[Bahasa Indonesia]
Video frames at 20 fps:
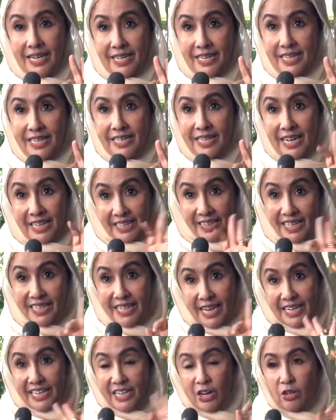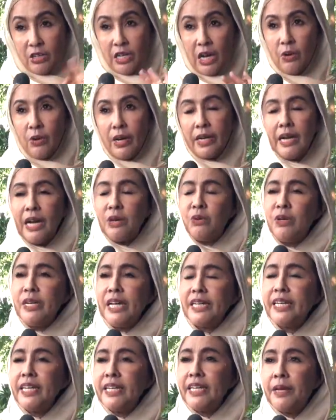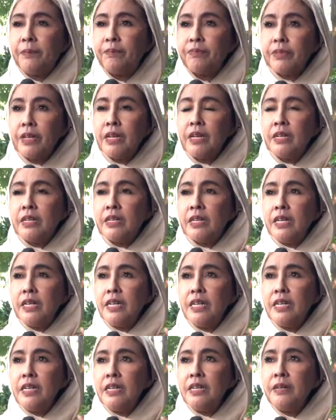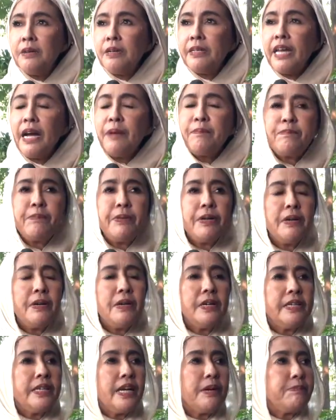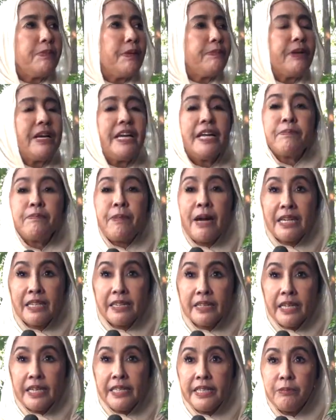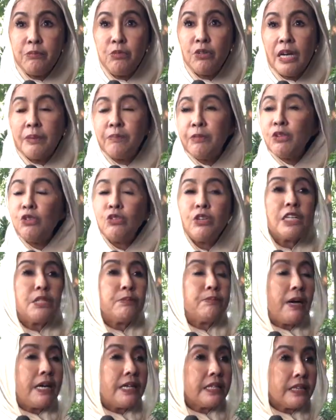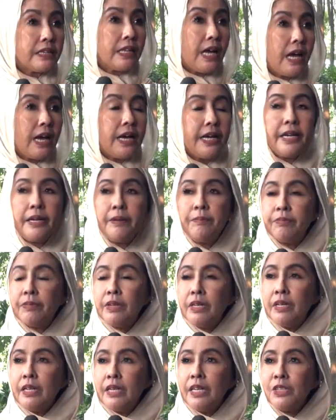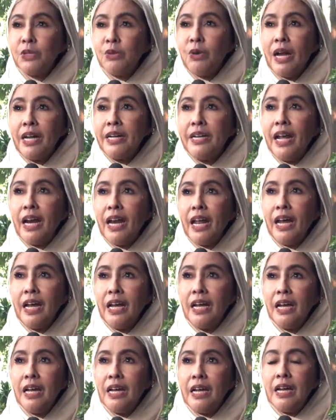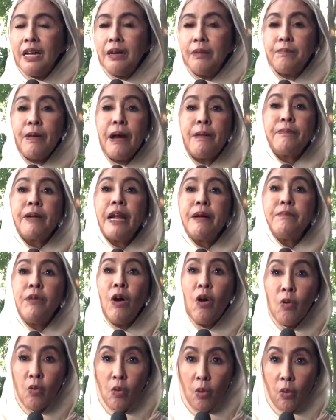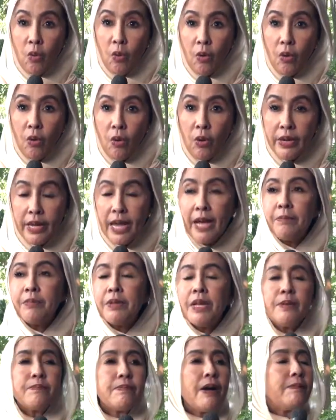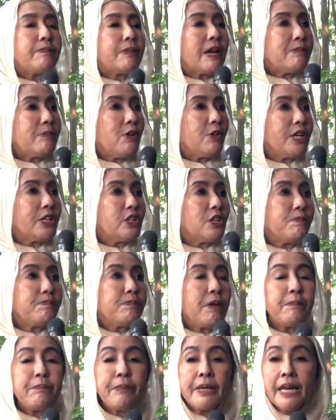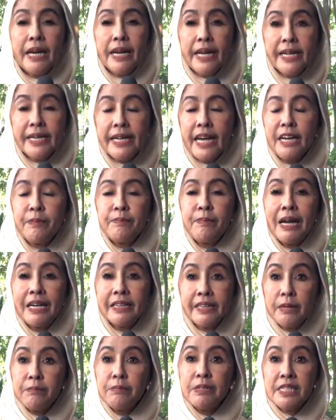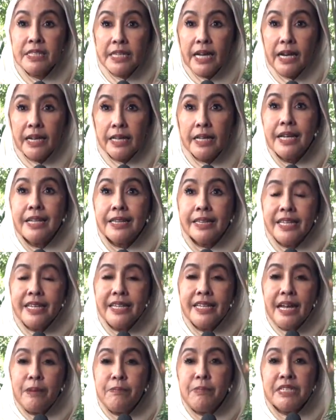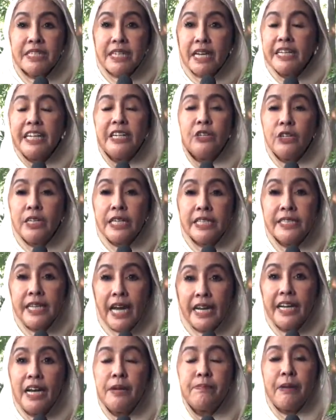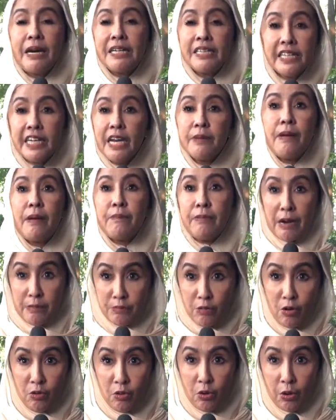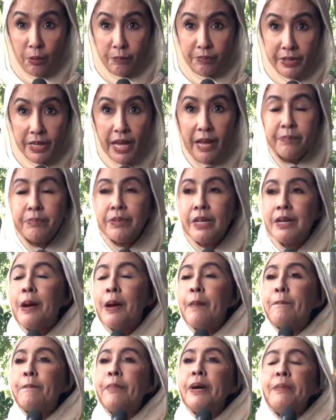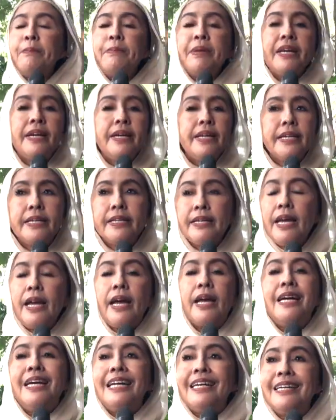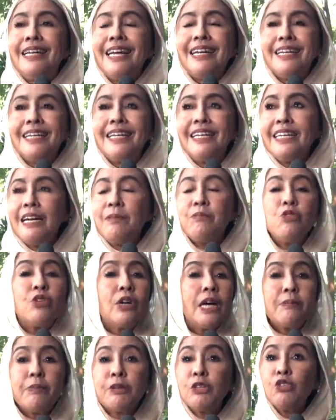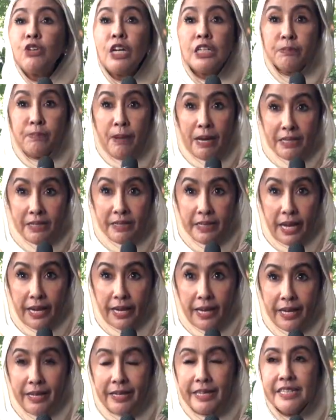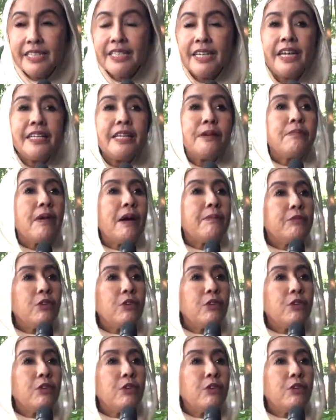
nih dari tiga ini gaung-gaungkan aku lihat gini uh, yang pe, yang pemilik partai yang bukan petugas partai itu adalah Pak Prabowo ya Pak Prabowo itu pemilik dari partai besar tiga besar di Indonesia adalah partai dari Pak Prabowo ya pemiliknya dan dia bukan petugas partai istilahnya maaf